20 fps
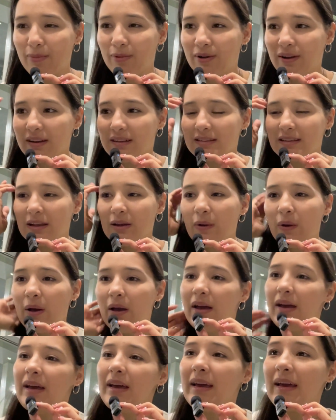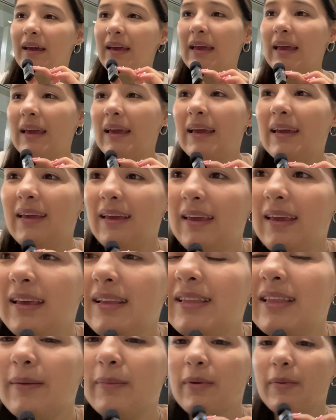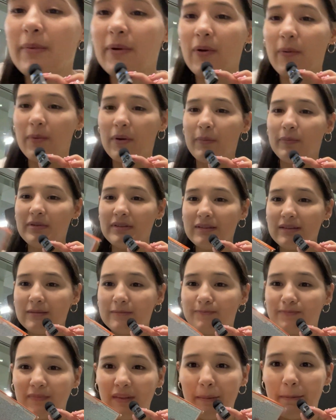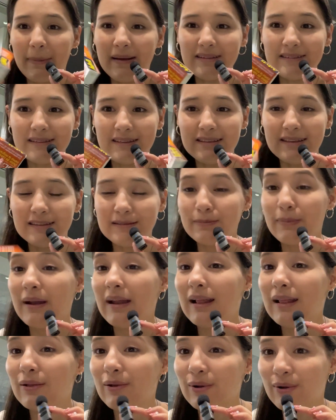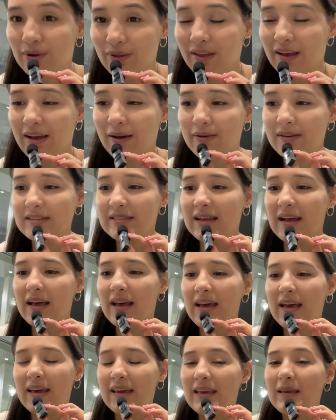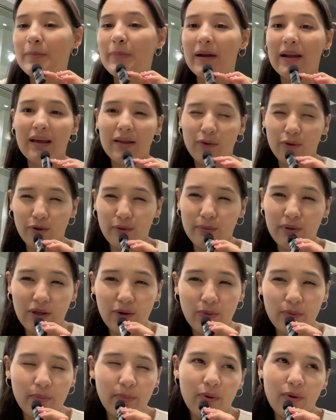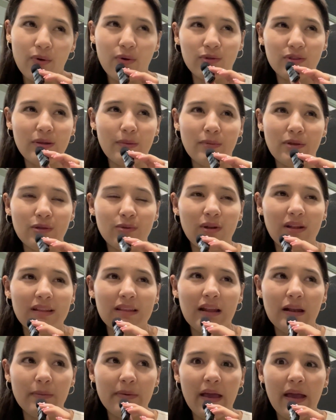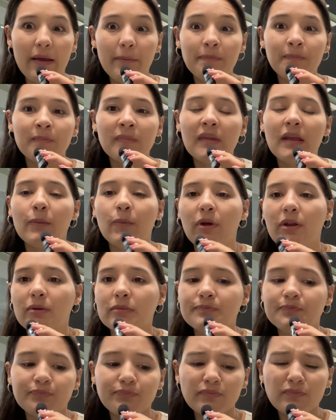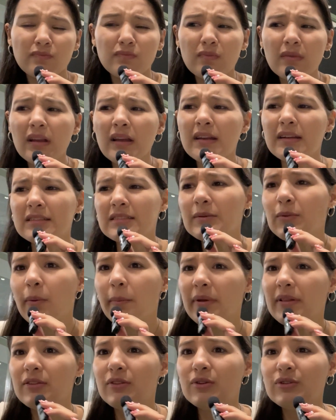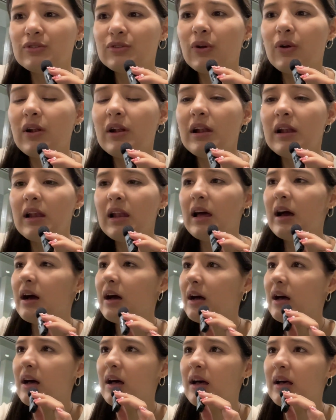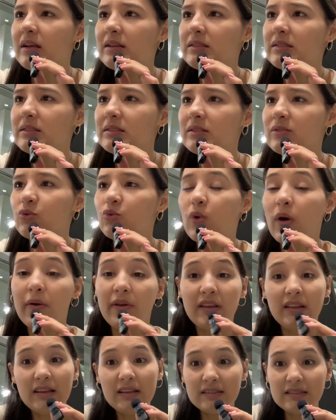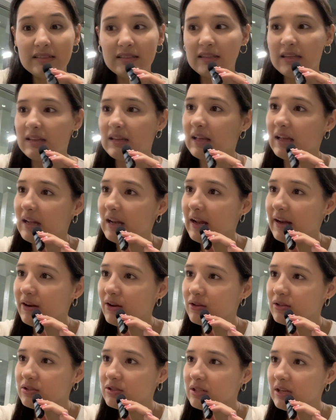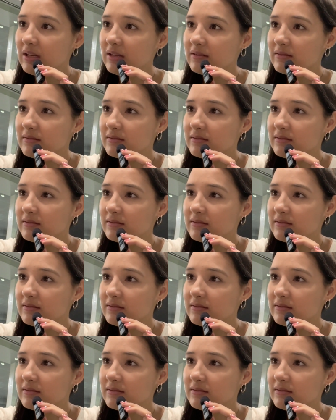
por el estilo. Eh, y también me compré pues pastillas para el dolor de cabeza y para dormir un poco también durante el viaje. Bueno, en este momento son las 9 y 17 de la noche.